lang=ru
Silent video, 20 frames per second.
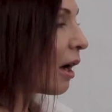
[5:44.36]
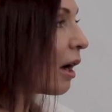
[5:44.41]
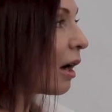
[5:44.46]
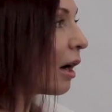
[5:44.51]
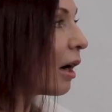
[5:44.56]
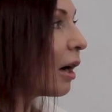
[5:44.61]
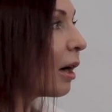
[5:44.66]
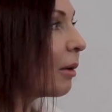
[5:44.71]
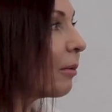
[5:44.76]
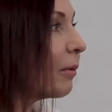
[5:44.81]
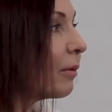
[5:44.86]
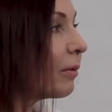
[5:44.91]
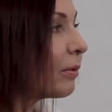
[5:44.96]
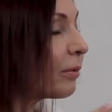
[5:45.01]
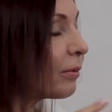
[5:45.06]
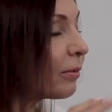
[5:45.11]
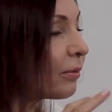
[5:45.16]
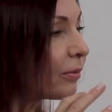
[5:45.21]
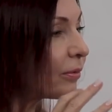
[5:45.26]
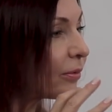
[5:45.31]
в э,
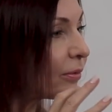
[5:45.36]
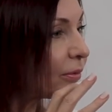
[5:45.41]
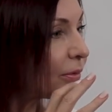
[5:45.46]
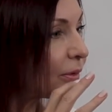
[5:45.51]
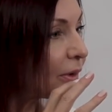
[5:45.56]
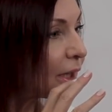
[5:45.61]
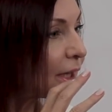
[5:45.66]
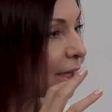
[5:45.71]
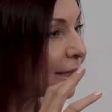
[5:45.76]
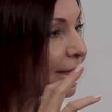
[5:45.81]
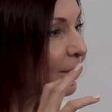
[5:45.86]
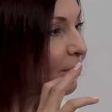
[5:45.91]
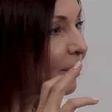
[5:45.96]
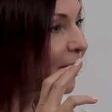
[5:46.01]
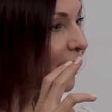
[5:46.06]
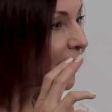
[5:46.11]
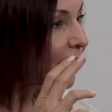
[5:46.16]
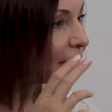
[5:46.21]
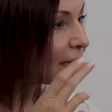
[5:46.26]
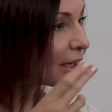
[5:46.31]

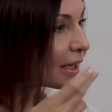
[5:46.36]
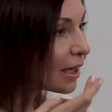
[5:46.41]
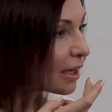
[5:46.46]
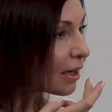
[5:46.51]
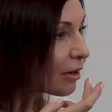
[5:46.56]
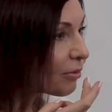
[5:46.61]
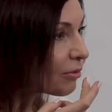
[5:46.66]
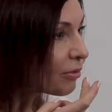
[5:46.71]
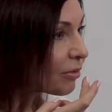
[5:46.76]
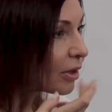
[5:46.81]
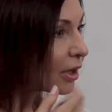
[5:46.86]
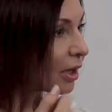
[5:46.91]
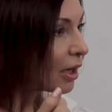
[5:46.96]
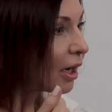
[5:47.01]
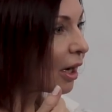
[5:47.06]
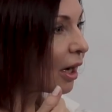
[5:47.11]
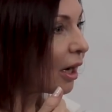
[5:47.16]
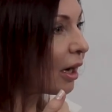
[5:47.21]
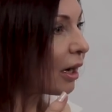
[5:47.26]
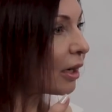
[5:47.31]
изменение в
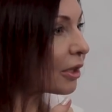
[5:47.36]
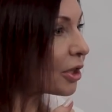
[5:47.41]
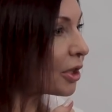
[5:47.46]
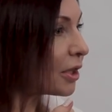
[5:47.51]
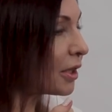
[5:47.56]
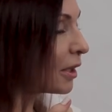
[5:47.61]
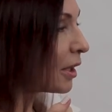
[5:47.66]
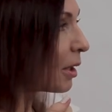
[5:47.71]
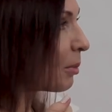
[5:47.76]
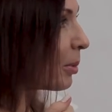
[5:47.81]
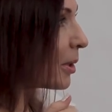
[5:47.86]
жизненной